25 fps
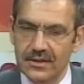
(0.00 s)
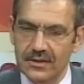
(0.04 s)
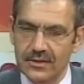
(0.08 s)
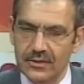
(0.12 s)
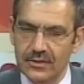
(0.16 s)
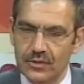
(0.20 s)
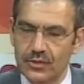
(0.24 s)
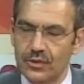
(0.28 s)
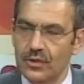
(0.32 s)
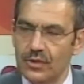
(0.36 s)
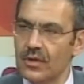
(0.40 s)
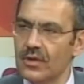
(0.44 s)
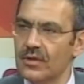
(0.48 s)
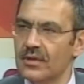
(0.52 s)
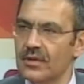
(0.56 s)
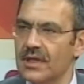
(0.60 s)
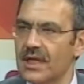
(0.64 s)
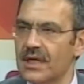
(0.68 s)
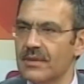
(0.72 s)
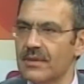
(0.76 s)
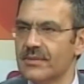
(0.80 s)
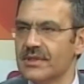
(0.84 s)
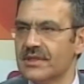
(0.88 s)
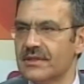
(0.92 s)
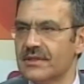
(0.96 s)

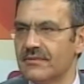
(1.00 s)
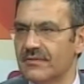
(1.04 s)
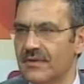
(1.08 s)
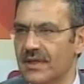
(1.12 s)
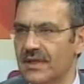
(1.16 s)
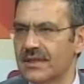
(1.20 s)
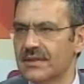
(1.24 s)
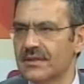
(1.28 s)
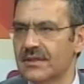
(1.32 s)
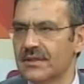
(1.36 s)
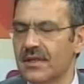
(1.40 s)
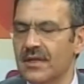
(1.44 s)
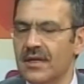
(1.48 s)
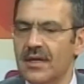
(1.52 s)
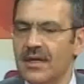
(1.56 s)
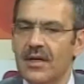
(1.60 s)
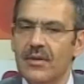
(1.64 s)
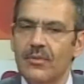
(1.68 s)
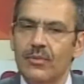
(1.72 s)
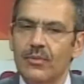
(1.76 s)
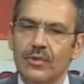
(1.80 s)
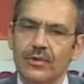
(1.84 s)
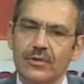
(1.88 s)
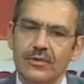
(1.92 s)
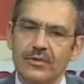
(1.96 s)
sorunlarımız var.
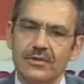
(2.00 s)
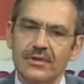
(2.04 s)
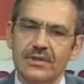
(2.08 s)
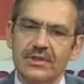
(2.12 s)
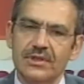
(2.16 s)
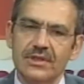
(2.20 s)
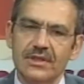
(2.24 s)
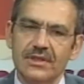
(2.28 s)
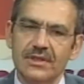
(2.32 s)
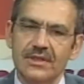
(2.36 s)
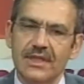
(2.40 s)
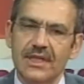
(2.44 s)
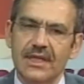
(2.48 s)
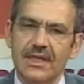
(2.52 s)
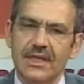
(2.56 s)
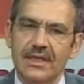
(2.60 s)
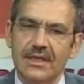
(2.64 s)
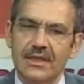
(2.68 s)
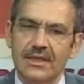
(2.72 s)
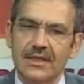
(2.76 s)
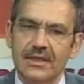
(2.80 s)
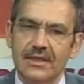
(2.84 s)
Bunun dışında